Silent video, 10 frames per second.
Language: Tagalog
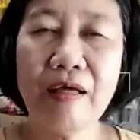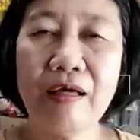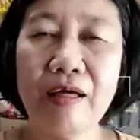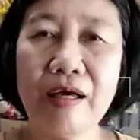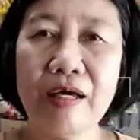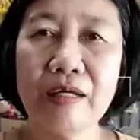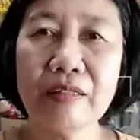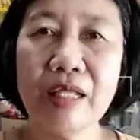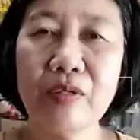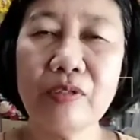At
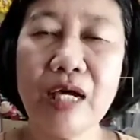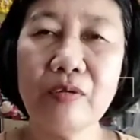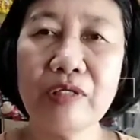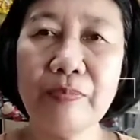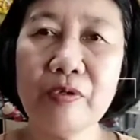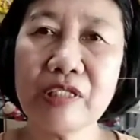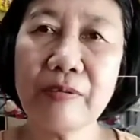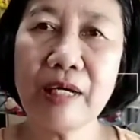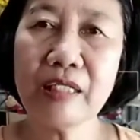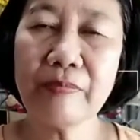lalong-lalo na po sa
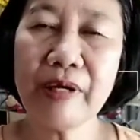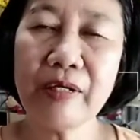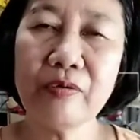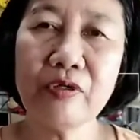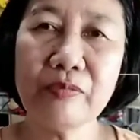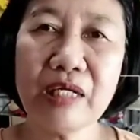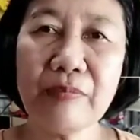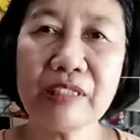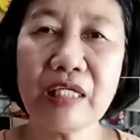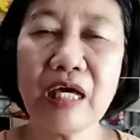mahal na Panginoon,
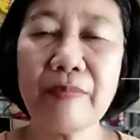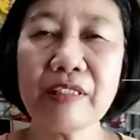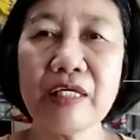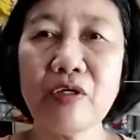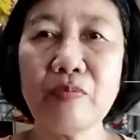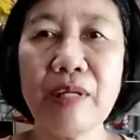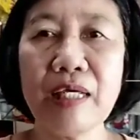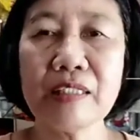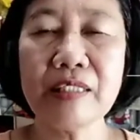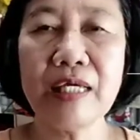maraming salamat sa iyong
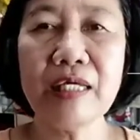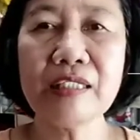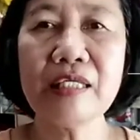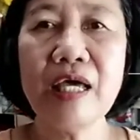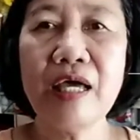blessings.